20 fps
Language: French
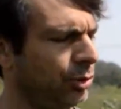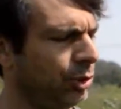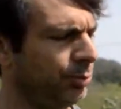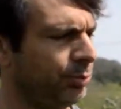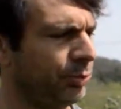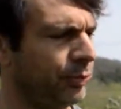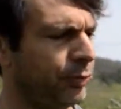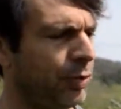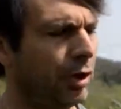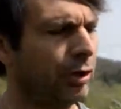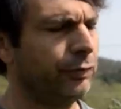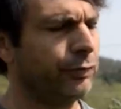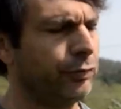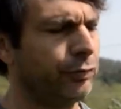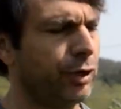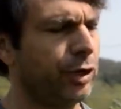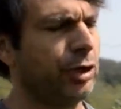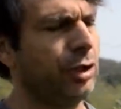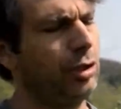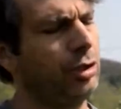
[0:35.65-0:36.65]
On peut voir une
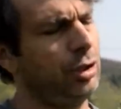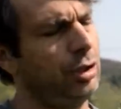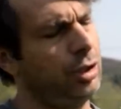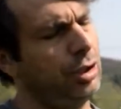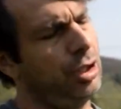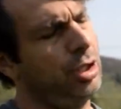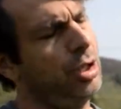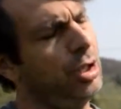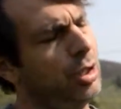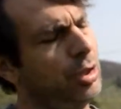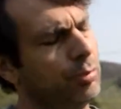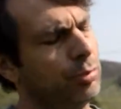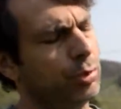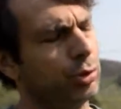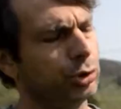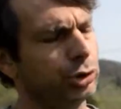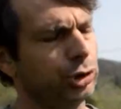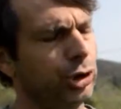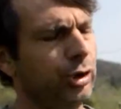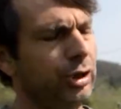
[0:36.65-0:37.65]
fois que le
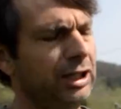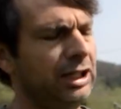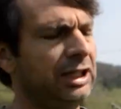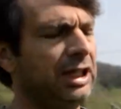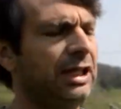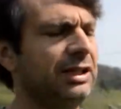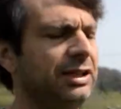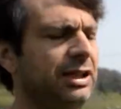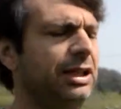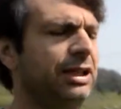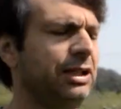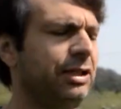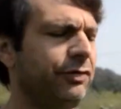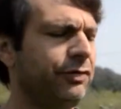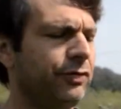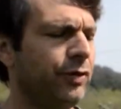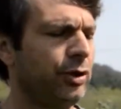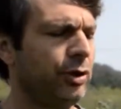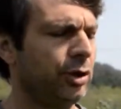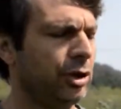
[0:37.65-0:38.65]
bourgeon a éclaté, que les
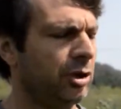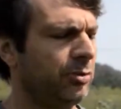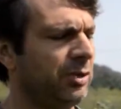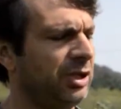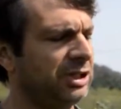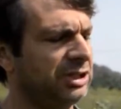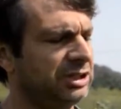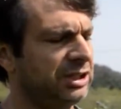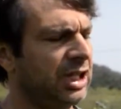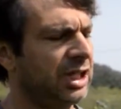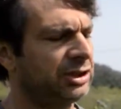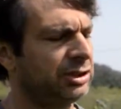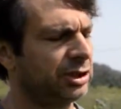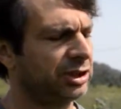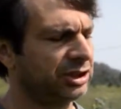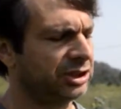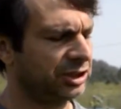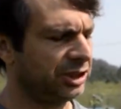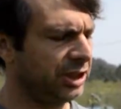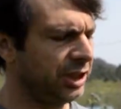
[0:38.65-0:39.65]
feuilles ont commencé à
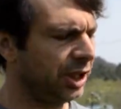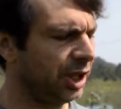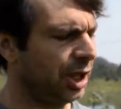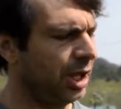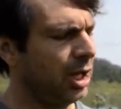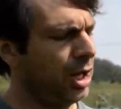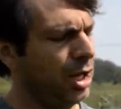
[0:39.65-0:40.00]
sortir,